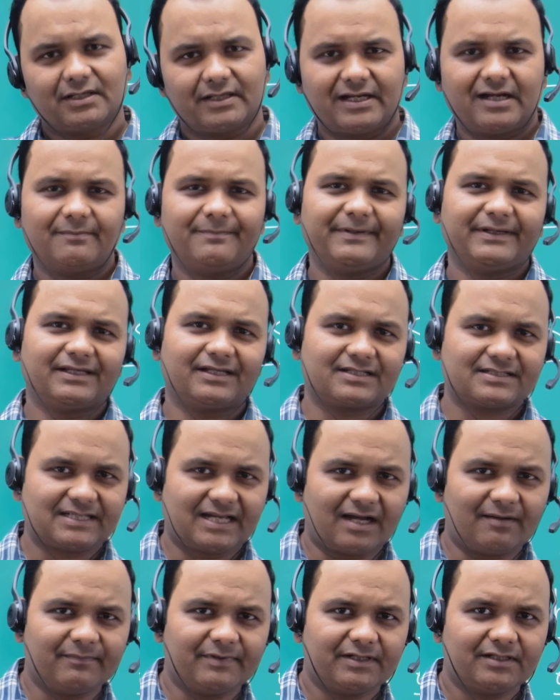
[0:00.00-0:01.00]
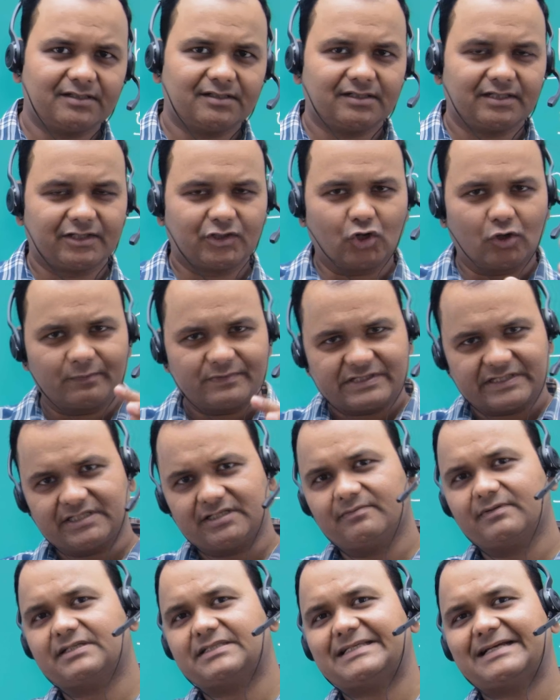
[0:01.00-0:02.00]
यहाँ पे एक एग्ज़ाम है एक
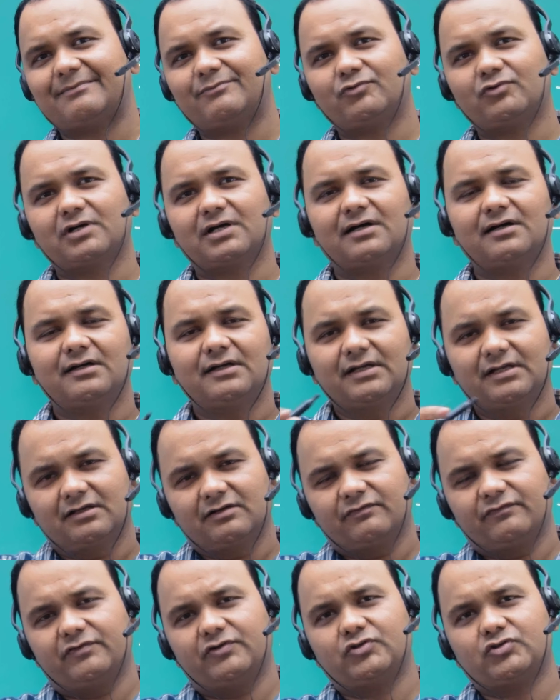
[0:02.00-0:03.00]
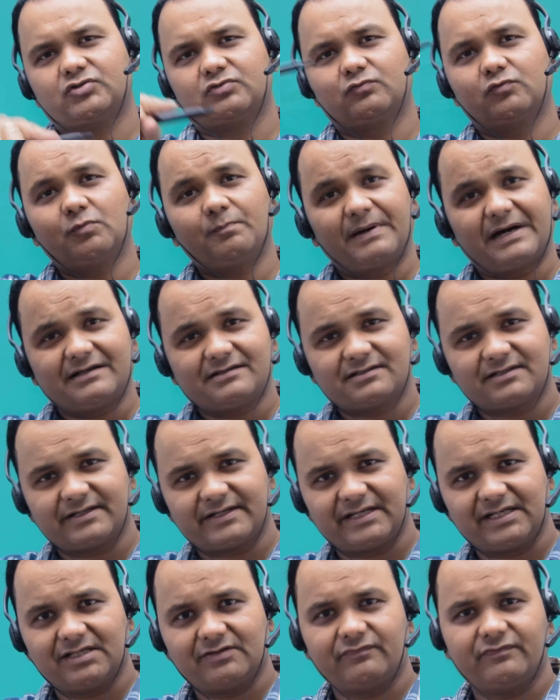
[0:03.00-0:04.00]
ऑब्जेक्टिव एग्ज़ाम होगा फिर वो पास
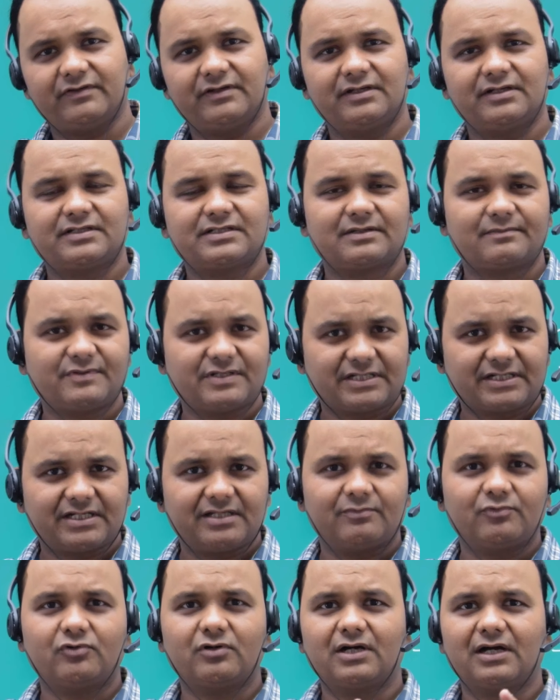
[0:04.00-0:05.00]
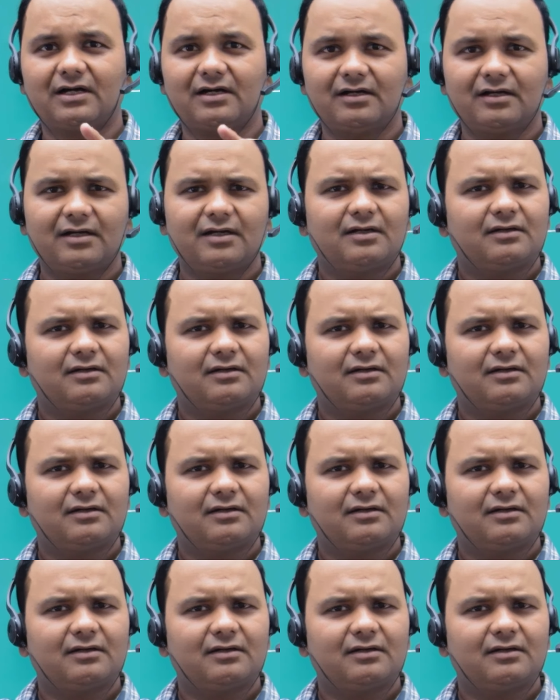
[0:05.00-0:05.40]
करेंगे फिर सब्जेक्टिव होगा